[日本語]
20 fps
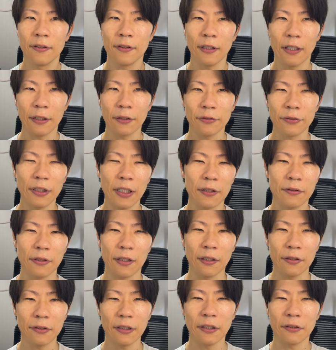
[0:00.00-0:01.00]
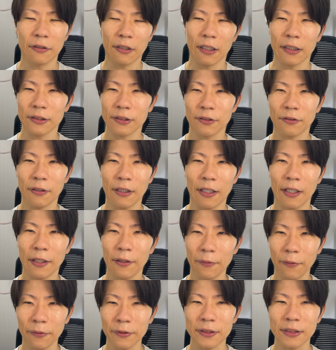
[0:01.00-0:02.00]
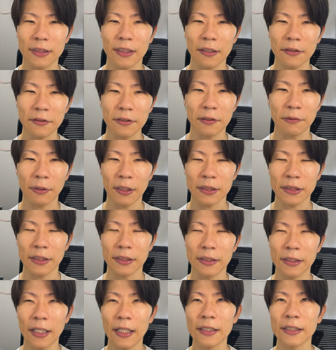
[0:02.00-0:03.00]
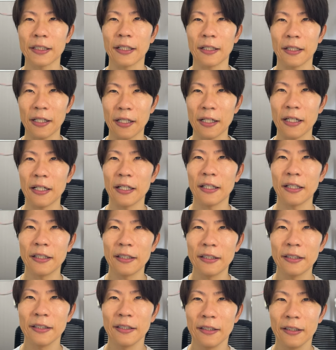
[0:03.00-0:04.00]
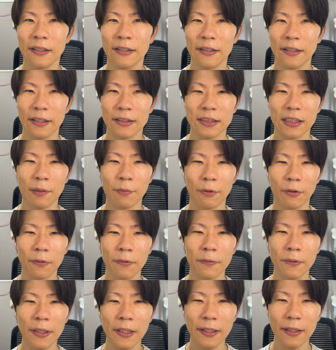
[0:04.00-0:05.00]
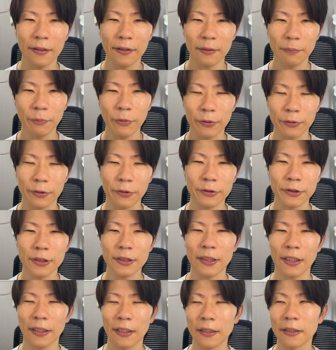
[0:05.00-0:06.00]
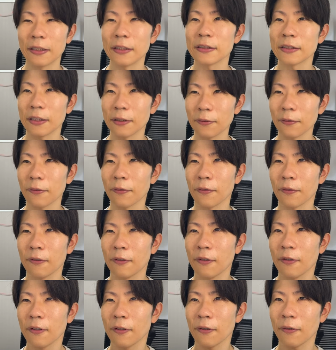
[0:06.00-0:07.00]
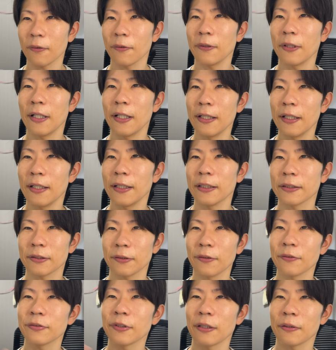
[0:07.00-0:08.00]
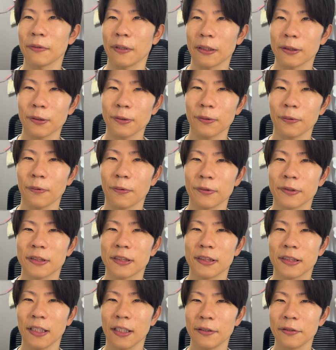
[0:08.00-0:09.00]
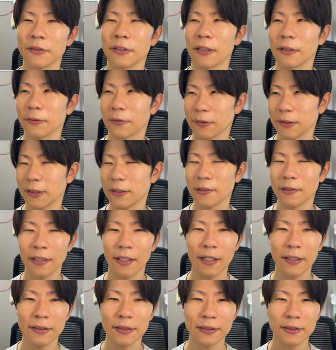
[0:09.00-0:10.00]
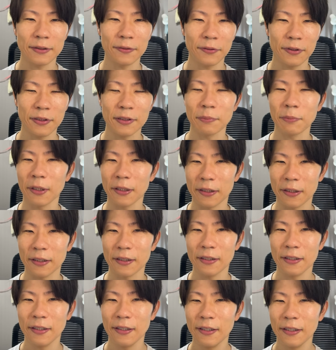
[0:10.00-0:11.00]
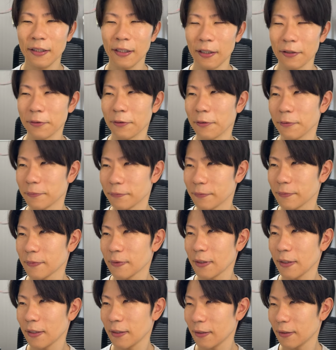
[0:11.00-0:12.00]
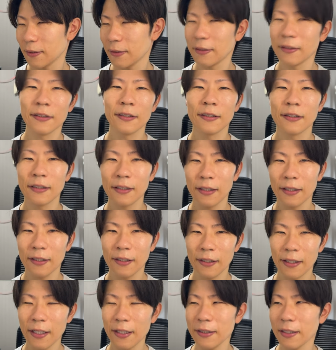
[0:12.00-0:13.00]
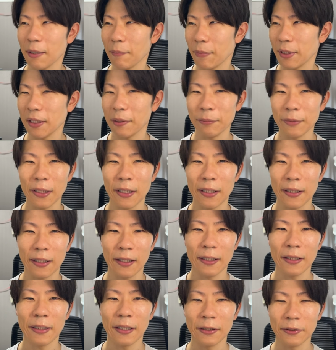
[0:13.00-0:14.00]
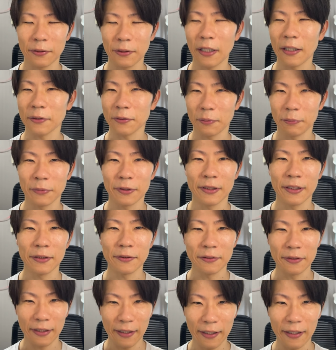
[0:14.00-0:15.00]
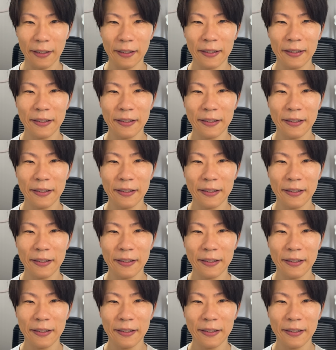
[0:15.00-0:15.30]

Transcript: あの、ふらふらふらふら、そこら辺をほつき歩いてるわけじゃないから、しかもこの年、僕40歳なんですけど、この年齢でそのふらふら外をほっつき歩いてると昼、平日の昼間に、あの、変な目で見られかねないとなと思ってるんで、